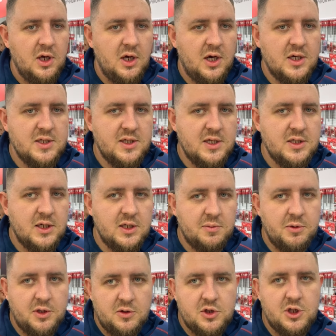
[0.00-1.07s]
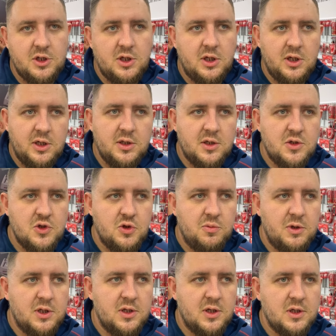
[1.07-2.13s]
Оснастка – это продолжение
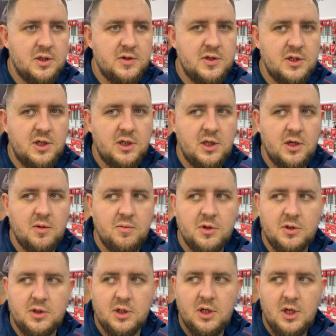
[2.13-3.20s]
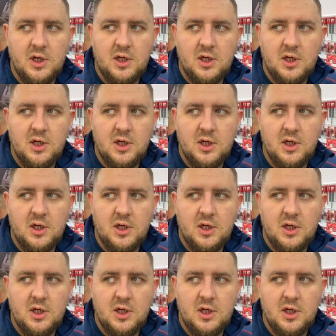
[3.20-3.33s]
электроинструмента, это всегда так было.